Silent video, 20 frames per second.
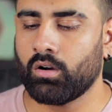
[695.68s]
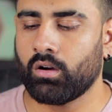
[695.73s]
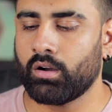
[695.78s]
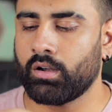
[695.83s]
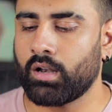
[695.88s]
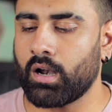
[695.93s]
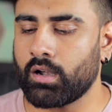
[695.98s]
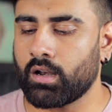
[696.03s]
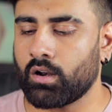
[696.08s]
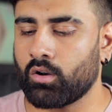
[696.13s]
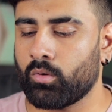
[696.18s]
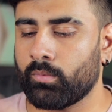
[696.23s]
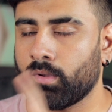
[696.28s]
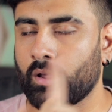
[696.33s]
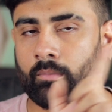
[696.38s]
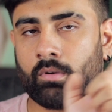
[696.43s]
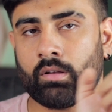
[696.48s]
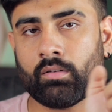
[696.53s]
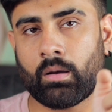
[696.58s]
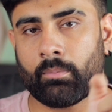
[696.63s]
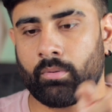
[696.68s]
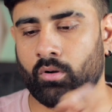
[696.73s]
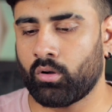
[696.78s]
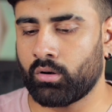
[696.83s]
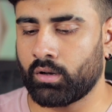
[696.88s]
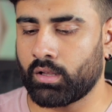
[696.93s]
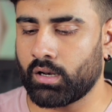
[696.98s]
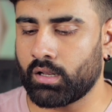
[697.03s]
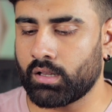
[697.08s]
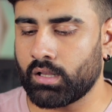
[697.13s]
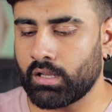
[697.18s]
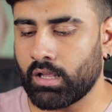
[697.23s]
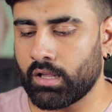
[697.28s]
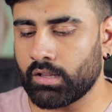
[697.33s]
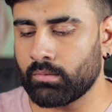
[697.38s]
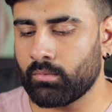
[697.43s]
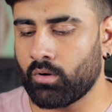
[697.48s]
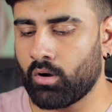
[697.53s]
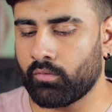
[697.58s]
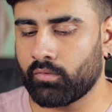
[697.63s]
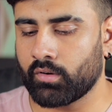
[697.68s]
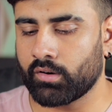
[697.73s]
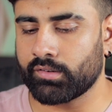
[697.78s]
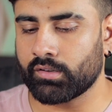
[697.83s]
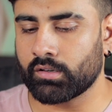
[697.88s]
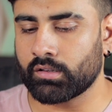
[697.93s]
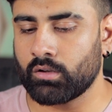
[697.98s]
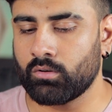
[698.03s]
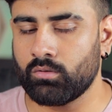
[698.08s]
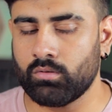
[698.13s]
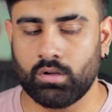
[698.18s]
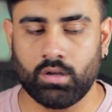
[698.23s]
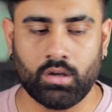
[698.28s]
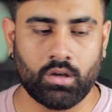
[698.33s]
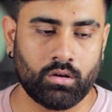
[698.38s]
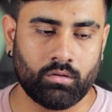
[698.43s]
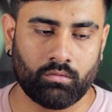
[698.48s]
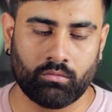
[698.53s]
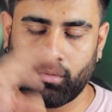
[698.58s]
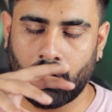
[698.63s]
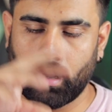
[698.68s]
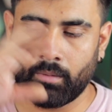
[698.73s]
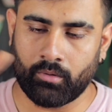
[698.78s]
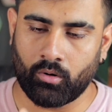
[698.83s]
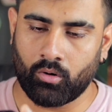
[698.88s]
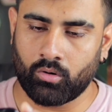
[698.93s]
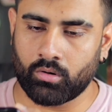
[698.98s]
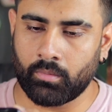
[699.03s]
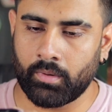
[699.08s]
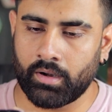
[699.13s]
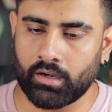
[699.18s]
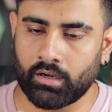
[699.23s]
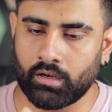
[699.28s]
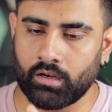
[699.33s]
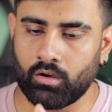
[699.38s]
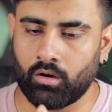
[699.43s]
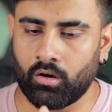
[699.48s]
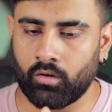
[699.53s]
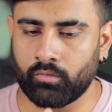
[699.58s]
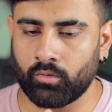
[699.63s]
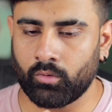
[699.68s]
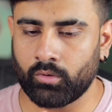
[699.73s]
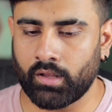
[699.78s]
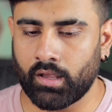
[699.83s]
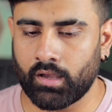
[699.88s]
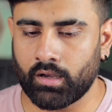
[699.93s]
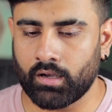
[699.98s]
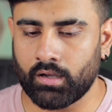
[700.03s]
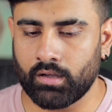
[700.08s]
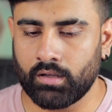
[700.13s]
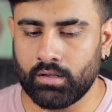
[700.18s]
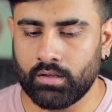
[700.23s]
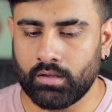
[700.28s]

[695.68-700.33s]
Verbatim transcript: और डाटा रोमिंग हमने वहाँ पे ऑन करा था यहाँ से मैं ऑफ़ कर सकता हूँ वहाँ पे ऑटोमेटिकली ऑफ हो जाएगा